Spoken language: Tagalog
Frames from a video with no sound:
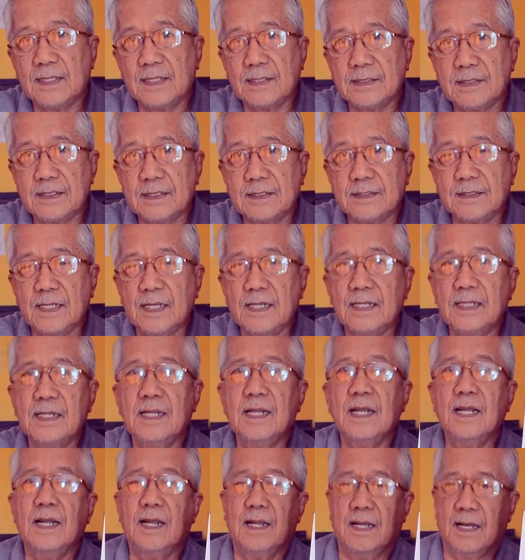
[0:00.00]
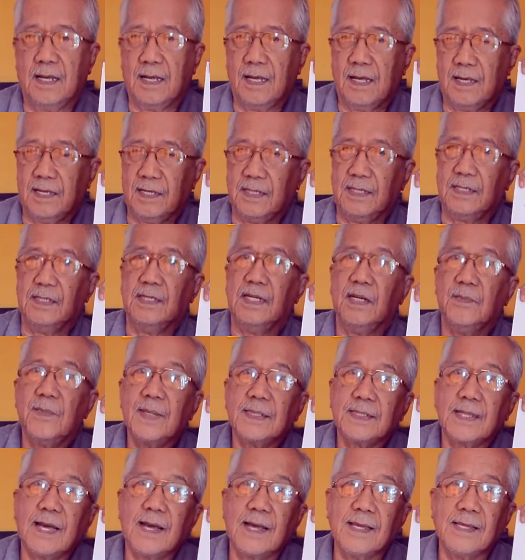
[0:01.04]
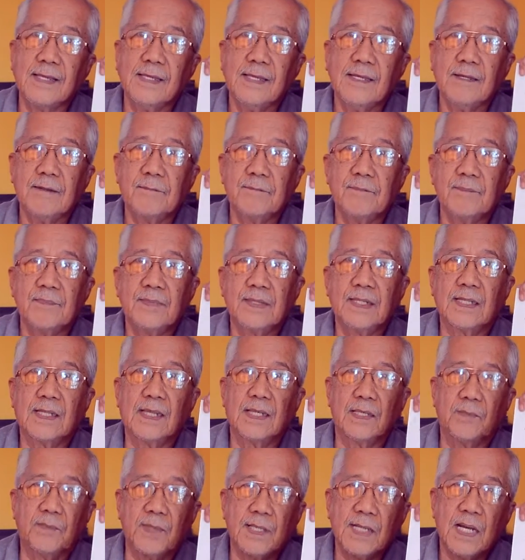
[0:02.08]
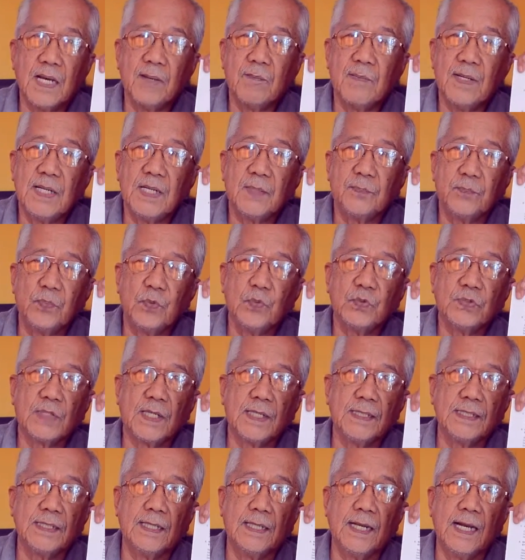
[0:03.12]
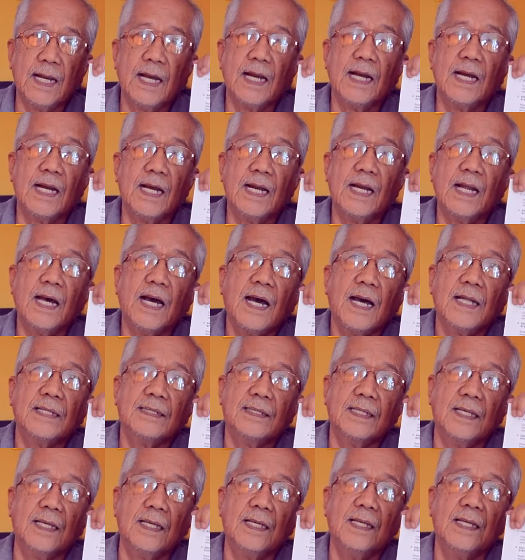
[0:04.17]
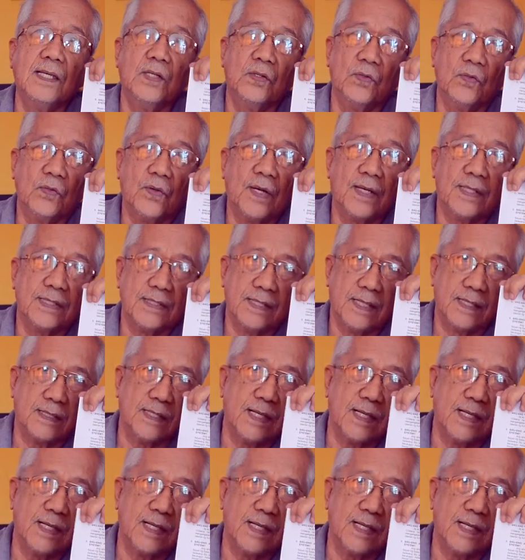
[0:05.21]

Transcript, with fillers: assistant ay namatay, ibinabalik po sa kanila ang kalahati ng kanyang